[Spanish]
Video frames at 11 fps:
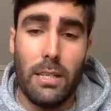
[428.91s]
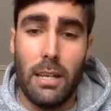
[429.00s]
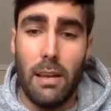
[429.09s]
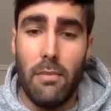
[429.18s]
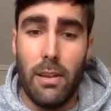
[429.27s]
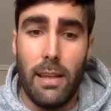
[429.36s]
sí
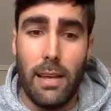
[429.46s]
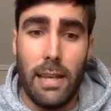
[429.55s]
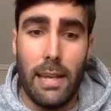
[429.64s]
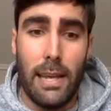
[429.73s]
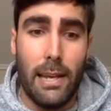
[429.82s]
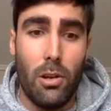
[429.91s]
que es verdad
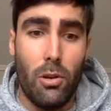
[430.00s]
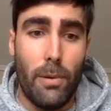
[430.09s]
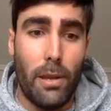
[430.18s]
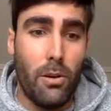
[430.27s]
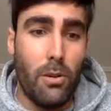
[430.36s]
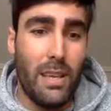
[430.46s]
que lo
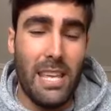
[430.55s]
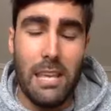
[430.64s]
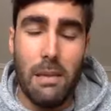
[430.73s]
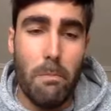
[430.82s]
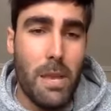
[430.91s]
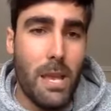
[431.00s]
veo
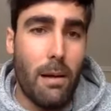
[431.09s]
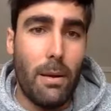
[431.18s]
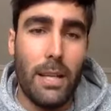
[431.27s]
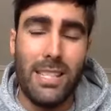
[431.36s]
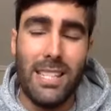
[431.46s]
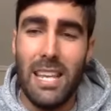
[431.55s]

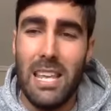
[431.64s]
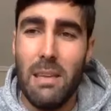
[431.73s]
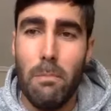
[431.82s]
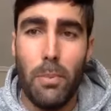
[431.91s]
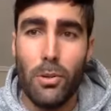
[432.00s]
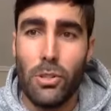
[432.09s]
inviable, es
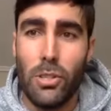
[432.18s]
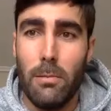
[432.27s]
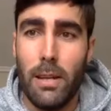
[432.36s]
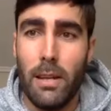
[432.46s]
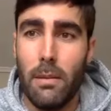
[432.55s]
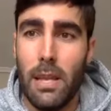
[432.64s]

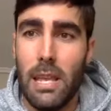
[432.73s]
imposible,